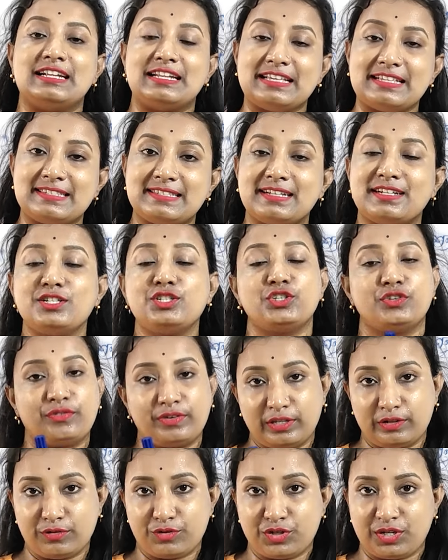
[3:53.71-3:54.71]
রিসার্চ
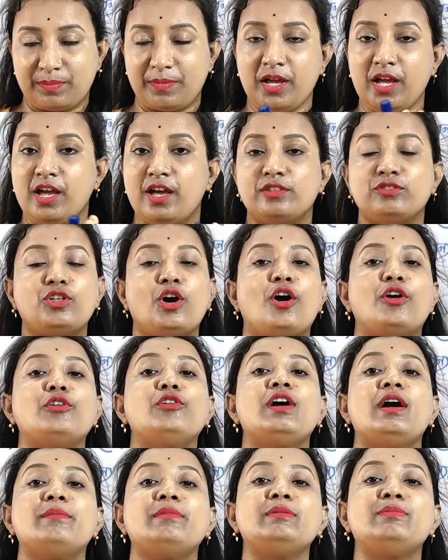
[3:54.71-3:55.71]
ফেলোশিপ
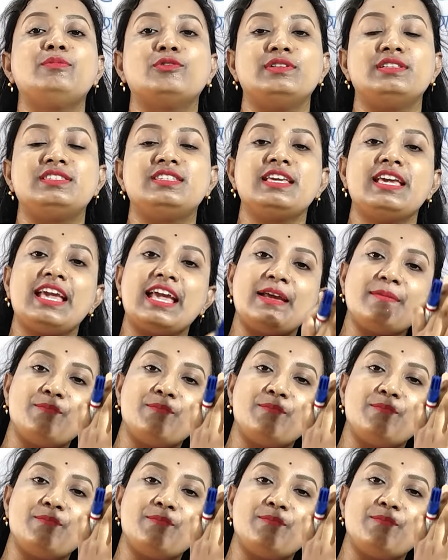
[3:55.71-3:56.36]
ধরো আমি বলছি